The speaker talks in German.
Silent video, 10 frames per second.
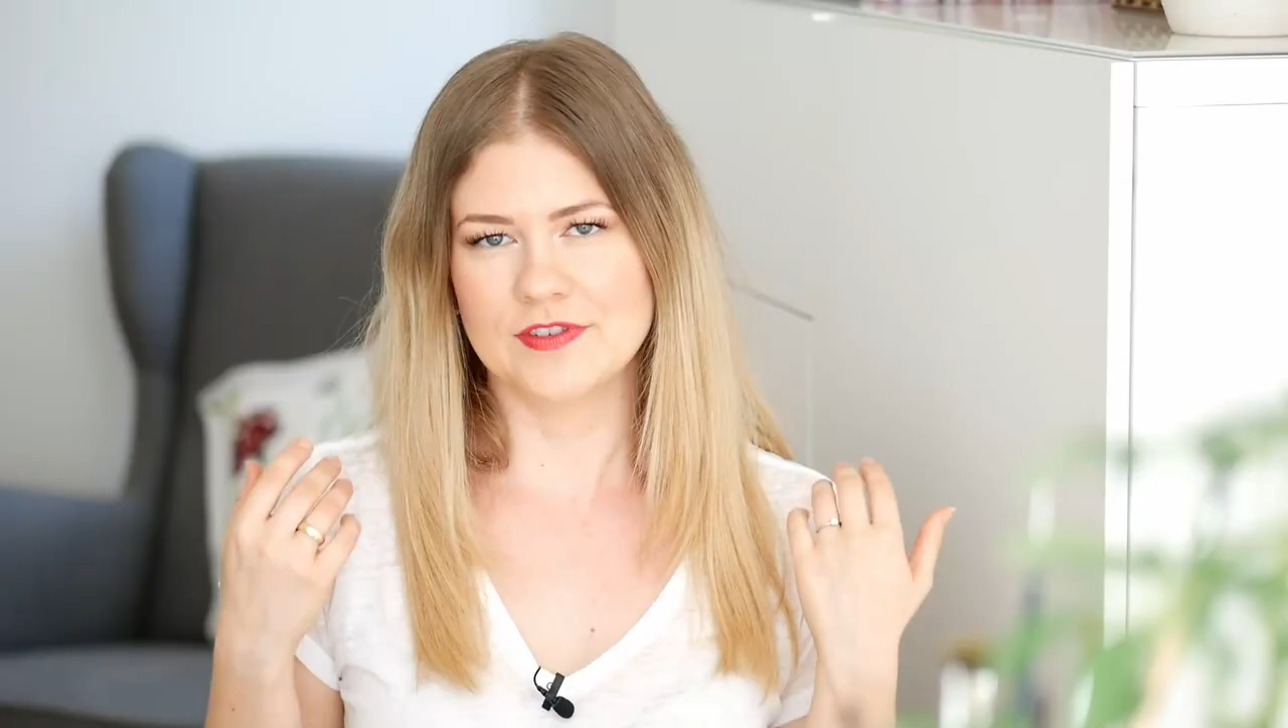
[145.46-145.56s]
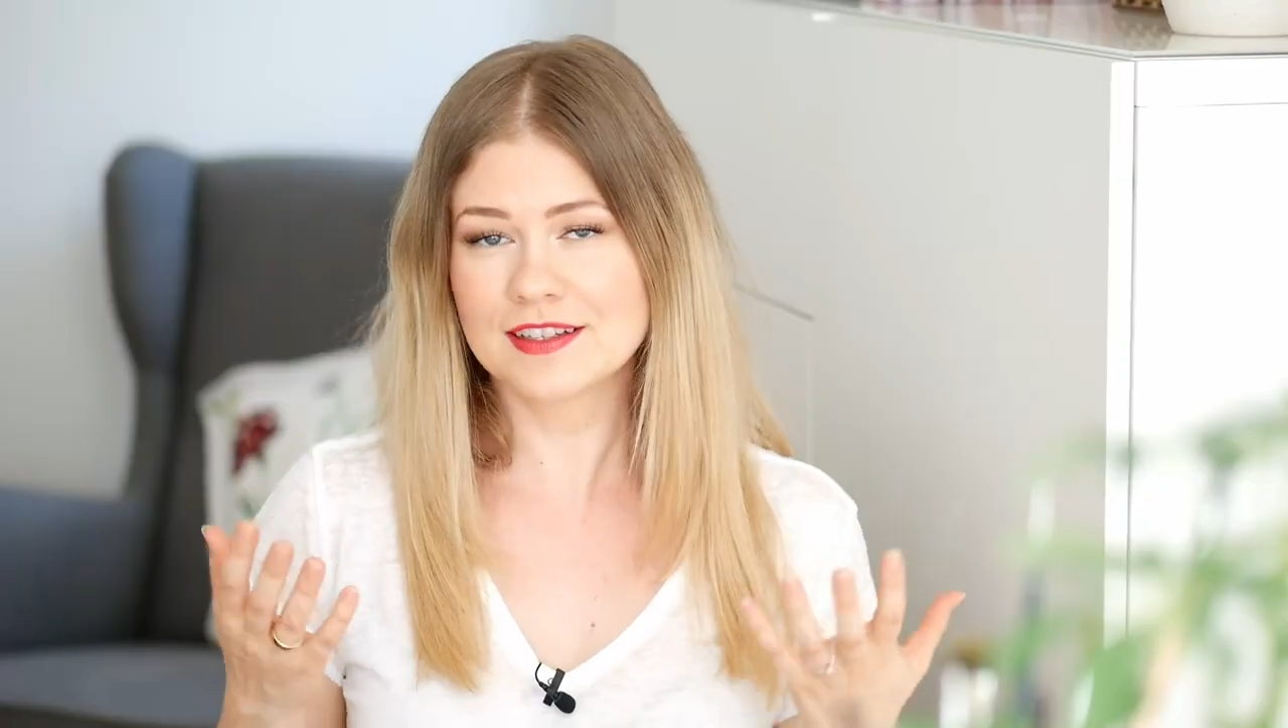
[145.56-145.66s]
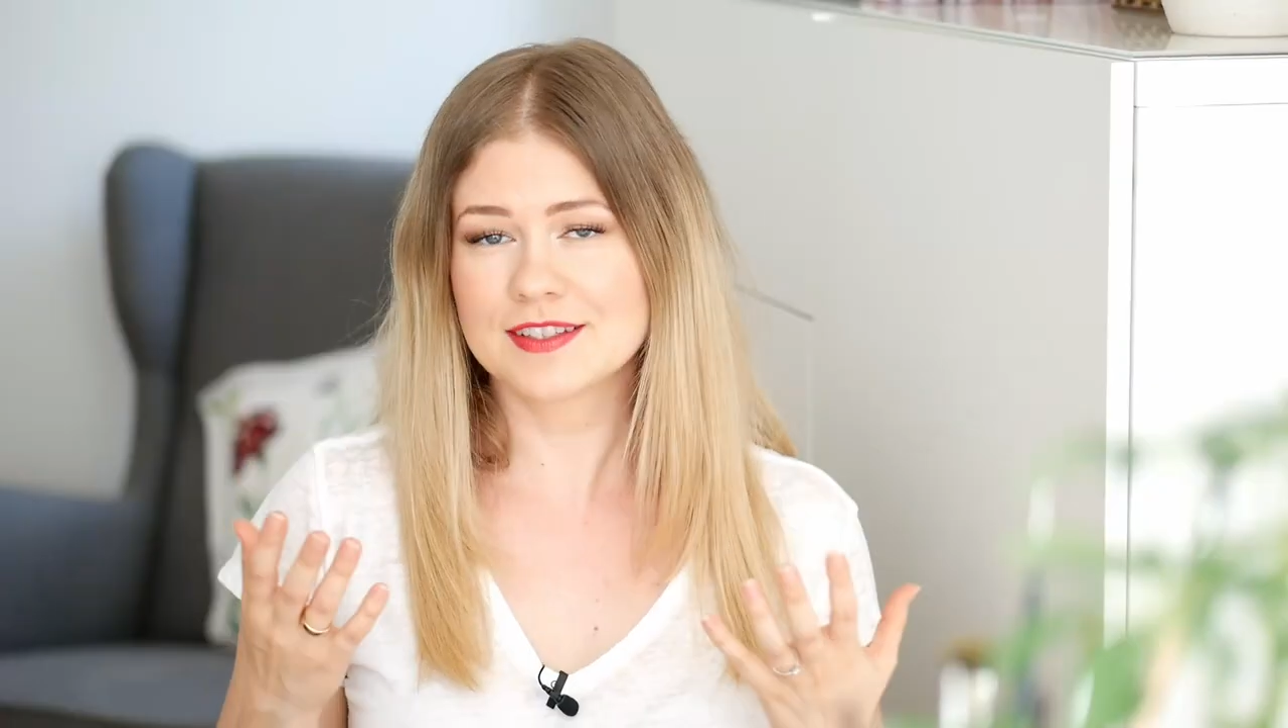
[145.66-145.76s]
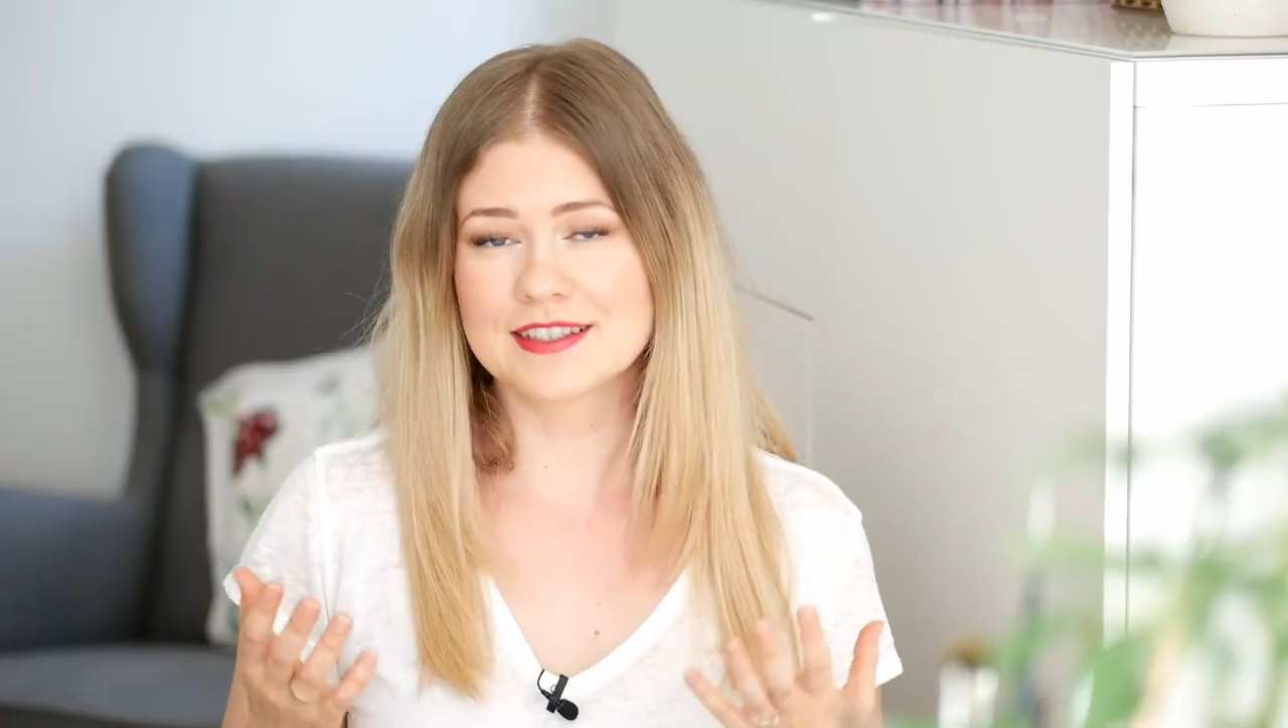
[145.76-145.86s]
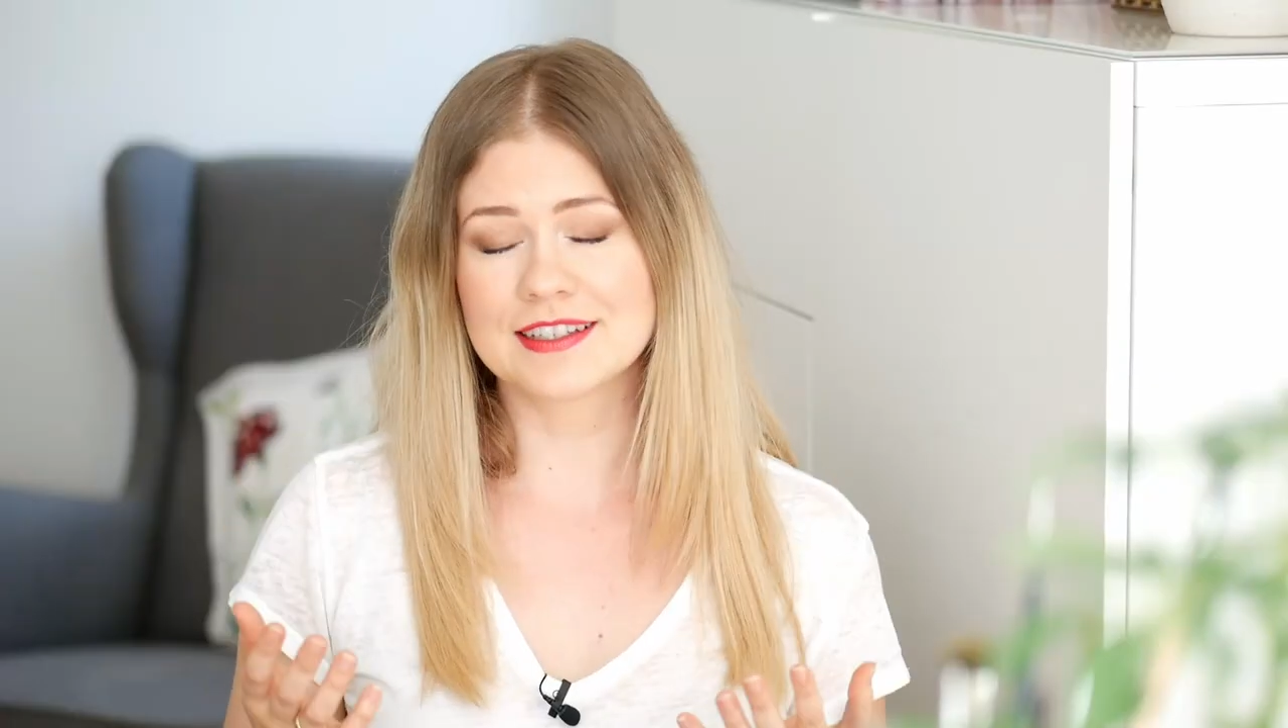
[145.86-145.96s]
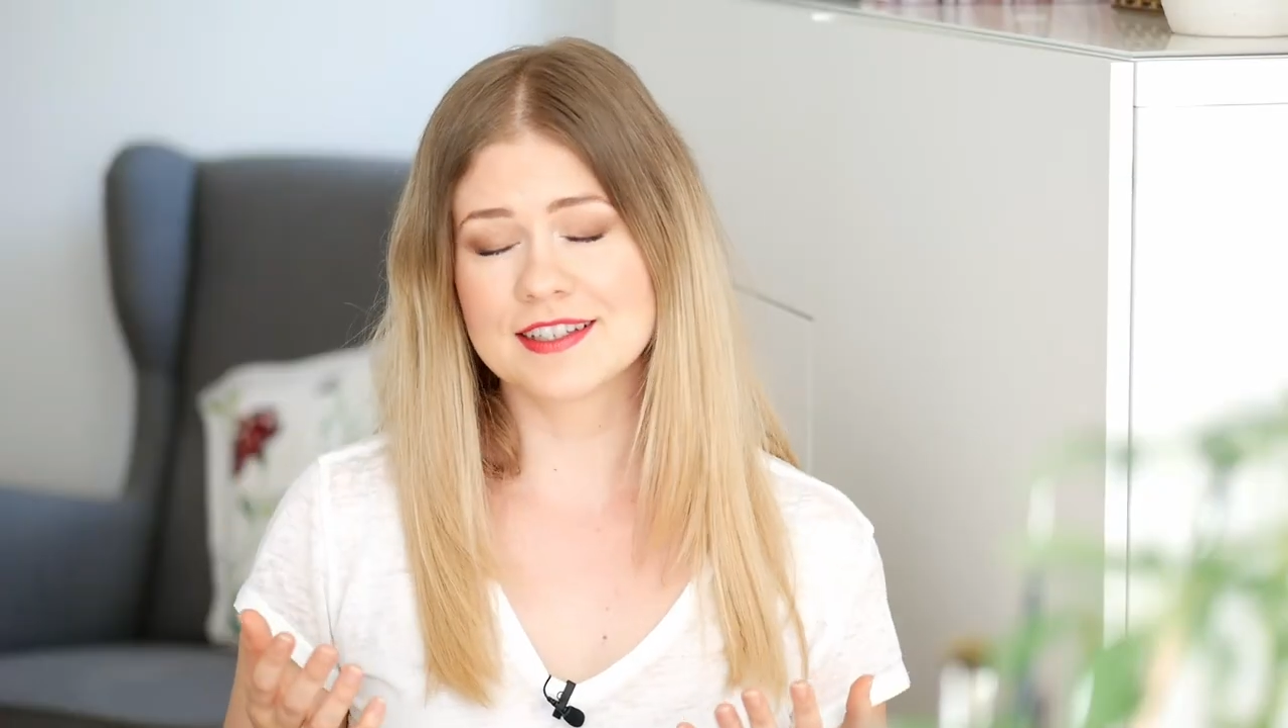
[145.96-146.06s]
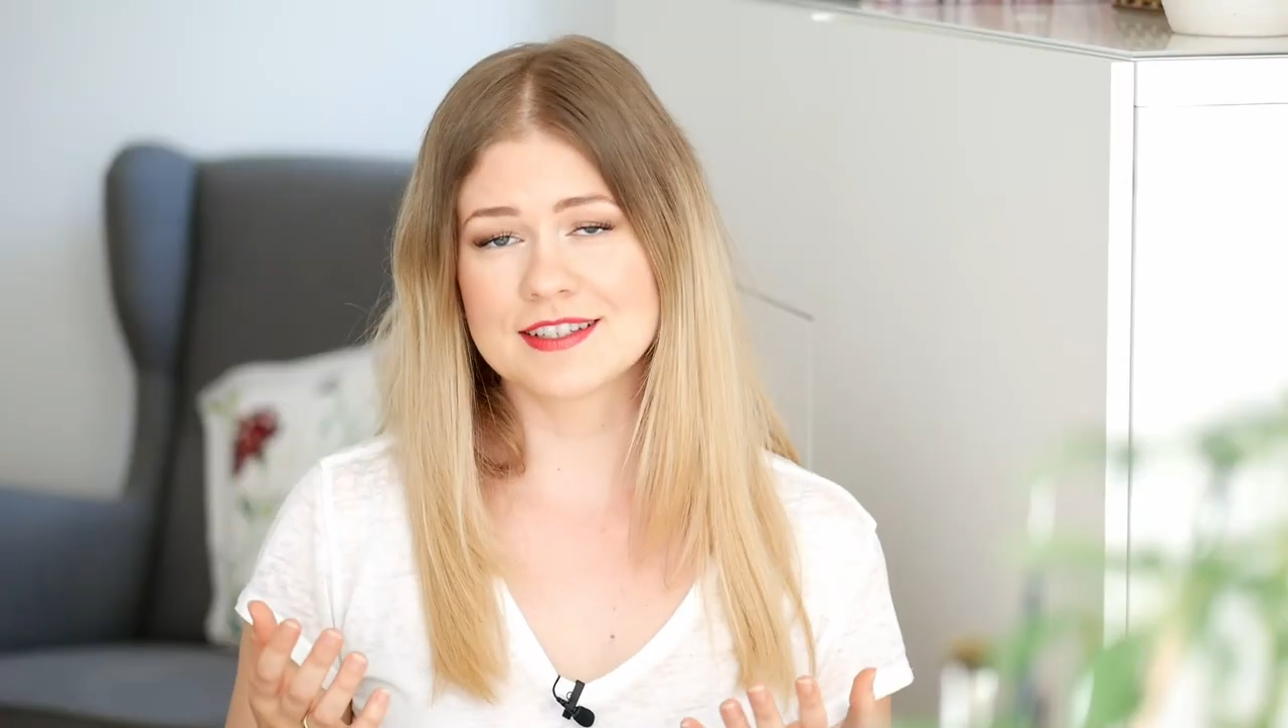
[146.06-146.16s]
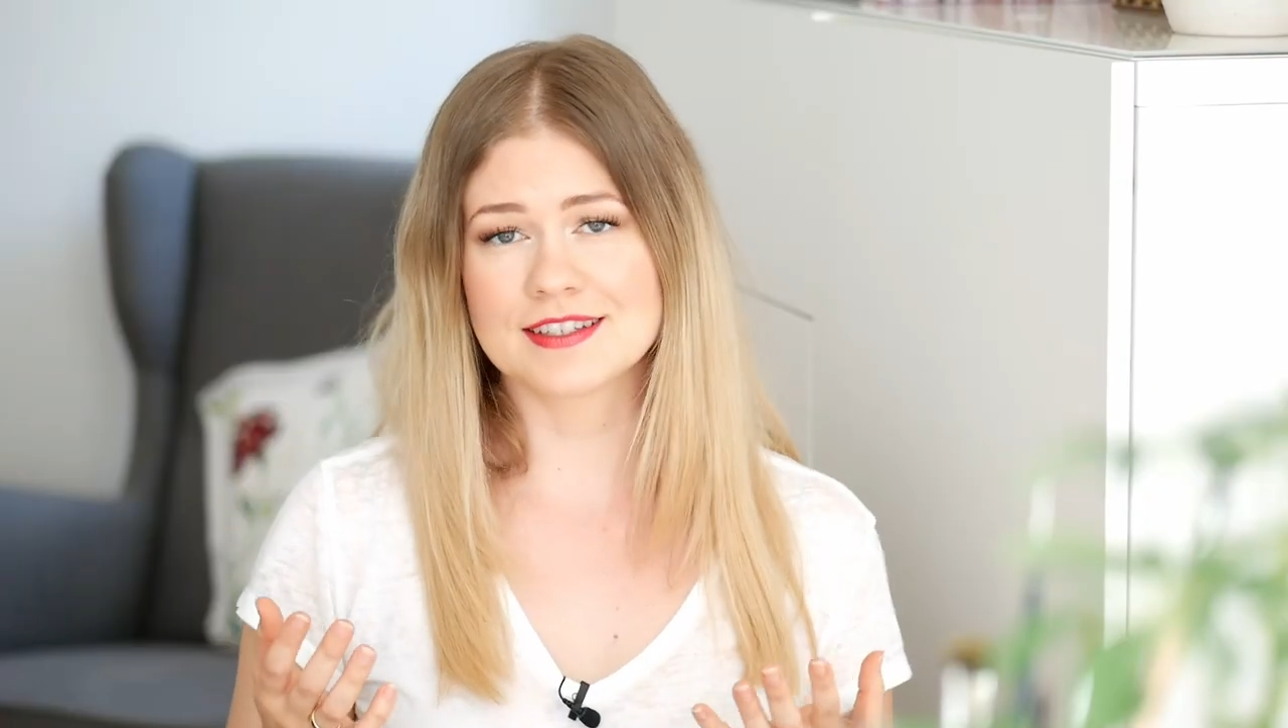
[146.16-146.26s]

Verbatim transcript: während des Krieges